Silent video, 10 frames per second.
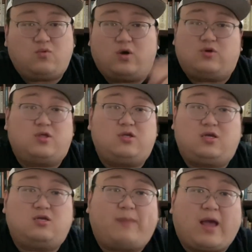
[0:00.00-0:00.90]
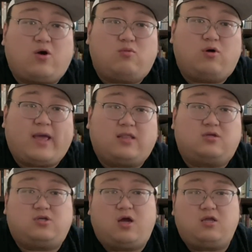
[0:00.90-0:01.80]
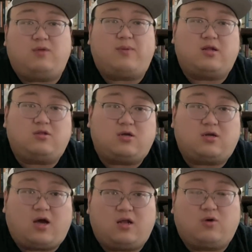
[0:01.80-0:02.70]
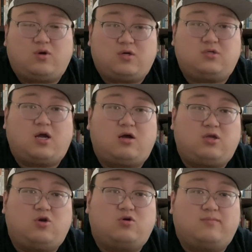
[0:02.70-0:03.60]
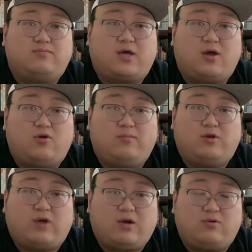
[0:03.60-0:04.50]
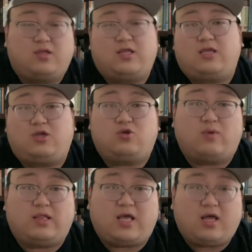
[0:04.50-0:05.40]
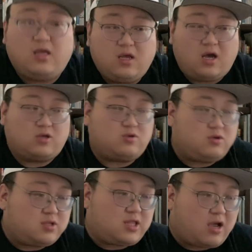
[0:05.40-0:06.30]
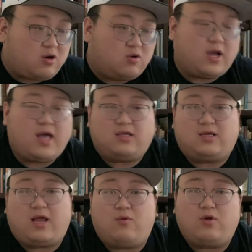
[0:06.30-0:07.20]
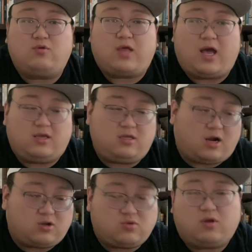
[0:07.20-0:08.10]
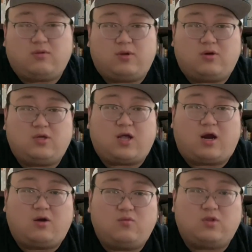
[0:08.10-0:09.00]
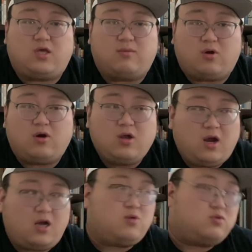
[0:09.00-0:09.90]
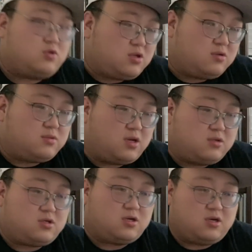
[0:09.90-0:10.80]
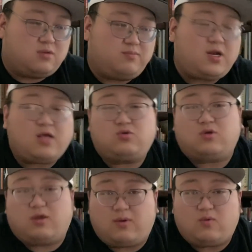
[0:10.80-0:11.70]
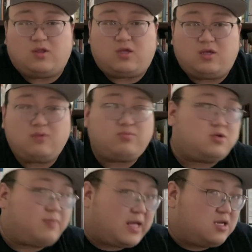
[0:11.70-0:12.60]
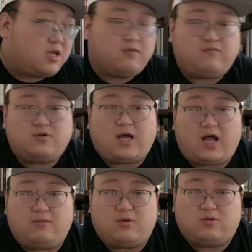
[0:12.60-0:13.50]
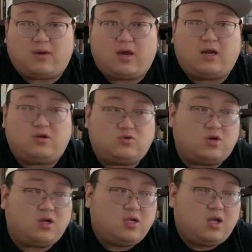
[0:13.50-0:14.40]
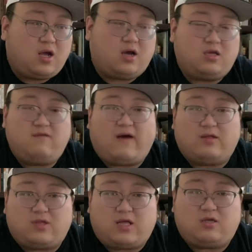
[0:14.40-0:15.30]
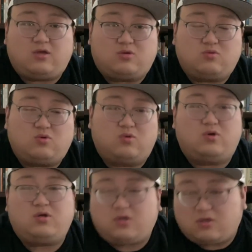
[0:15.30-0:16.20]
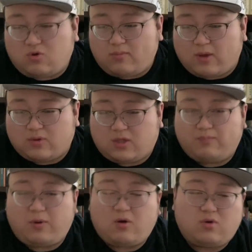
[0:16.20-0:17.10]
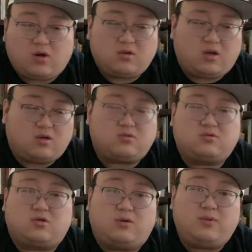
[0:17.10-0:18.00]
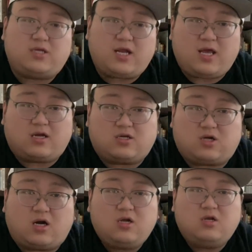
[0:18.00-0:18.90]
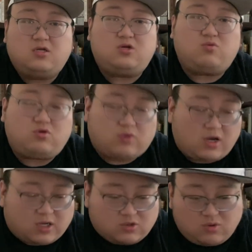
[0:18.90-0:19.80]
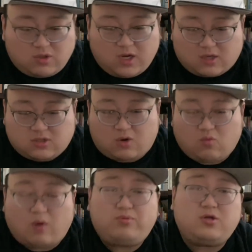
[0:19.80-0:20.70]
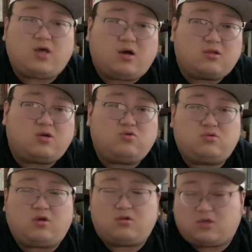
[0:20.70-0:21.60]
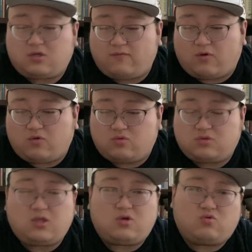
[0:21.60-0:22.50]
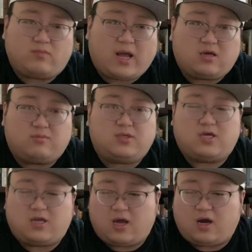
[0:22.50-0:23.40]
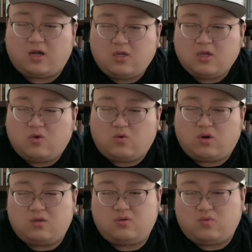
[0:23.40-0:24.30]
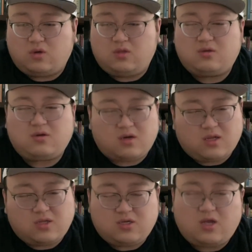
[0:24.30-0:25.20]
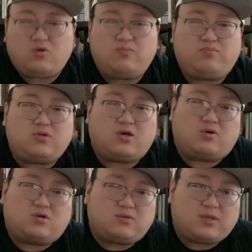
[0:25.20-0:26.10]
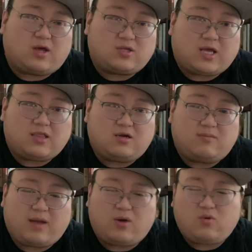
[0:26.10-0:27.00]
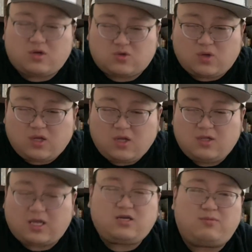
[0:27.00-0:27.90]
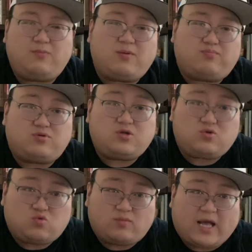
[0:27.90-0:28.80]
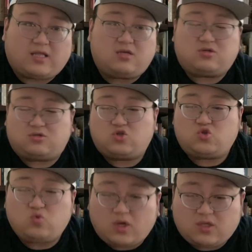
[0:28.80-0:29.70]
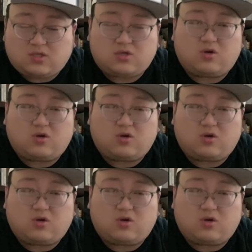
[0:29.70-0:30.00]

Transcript: 我觉得你是百口莫辩的，只要你被人盯上了，或者只要你有什么不当言论被抓住了，那你就完蛋啊！所以说他口嗨啊，大家围攻他一点错都没有，一点问题也没有。而且我觉得，呃，这个 B 站做的也没问题，不是把他给封杀了嘛，对吧？还是说啊，依法对他提起诉讼？我觉得这个都没问题。包括呃，革命先烈这个事儿，其实我主要想说说这个事儿。我不知道他到底是否真的辱骂了革命先烈啊？我我个人倾向于不能有这么脑残的人吧，或者说他是不是并不是辱骂，他只是说的是。